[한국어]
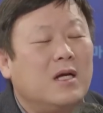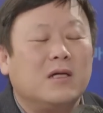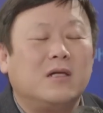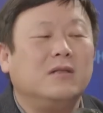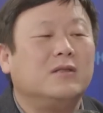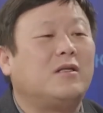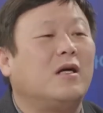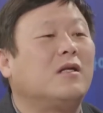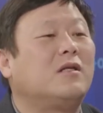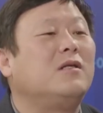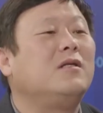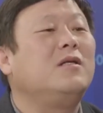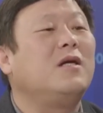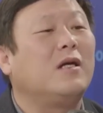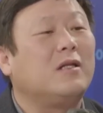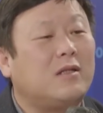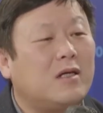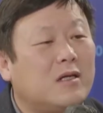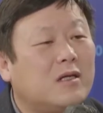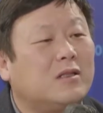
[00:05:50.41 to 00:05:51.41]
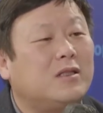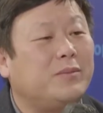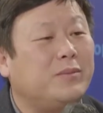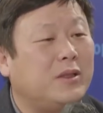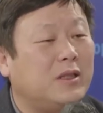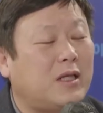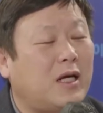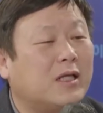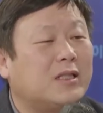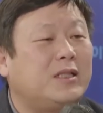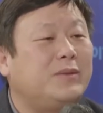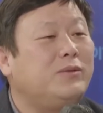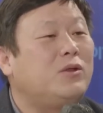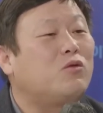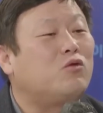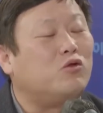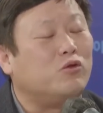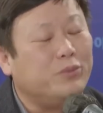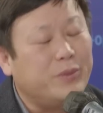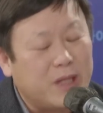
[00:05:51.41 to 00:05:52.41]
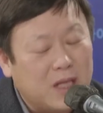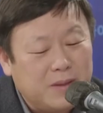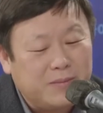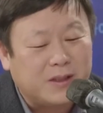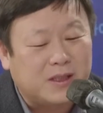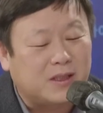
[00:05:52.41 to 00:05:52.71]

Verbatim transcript: 그건 설득력이 떨어집니다. 심지어 국민의힘